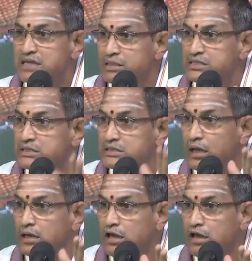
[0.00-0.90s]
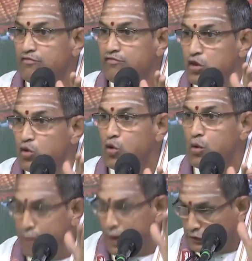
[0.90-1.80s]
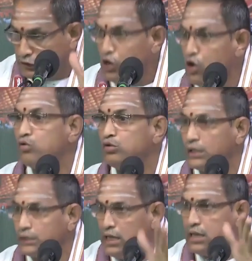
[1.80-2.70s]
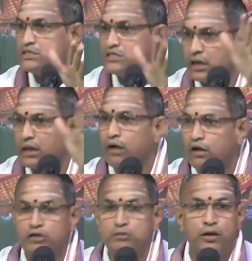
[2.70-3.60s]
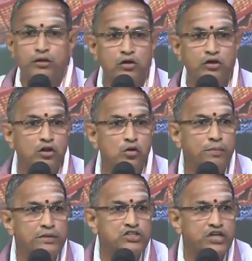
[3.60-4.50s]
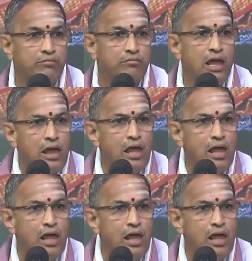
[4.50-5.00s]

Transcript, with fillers: సమస్తానికి విరుగుడు భక్తిలో ఉన్నది అని శంకర భగవత్పాదులు నిరూపించారు